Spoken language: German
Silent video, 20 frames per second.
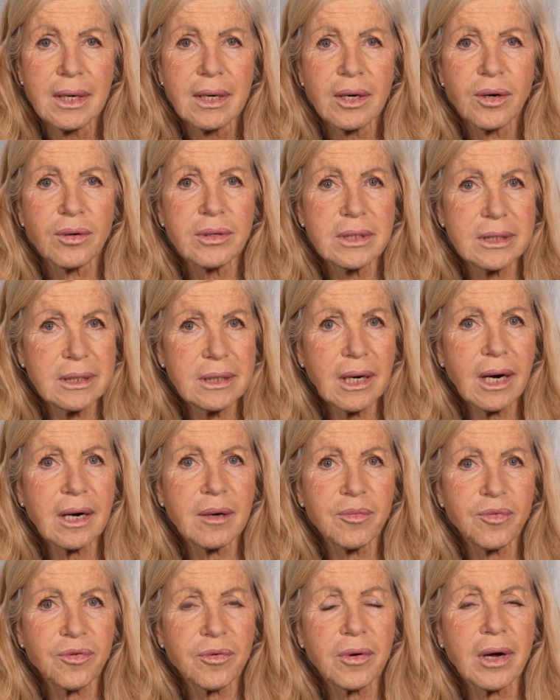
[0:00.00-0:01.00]
und die
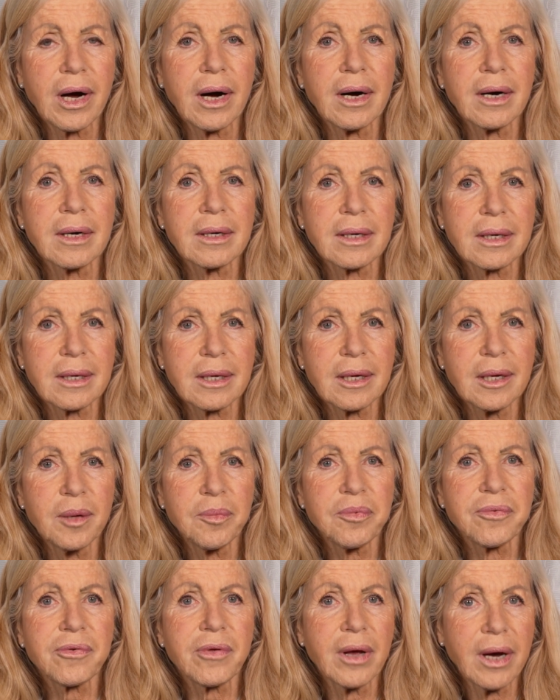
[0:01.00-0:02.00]
haben sogar
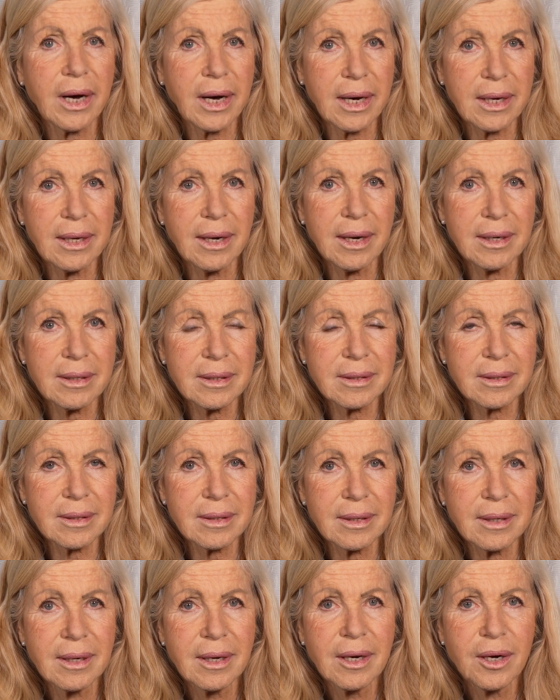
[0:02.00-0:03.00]
krebsheilende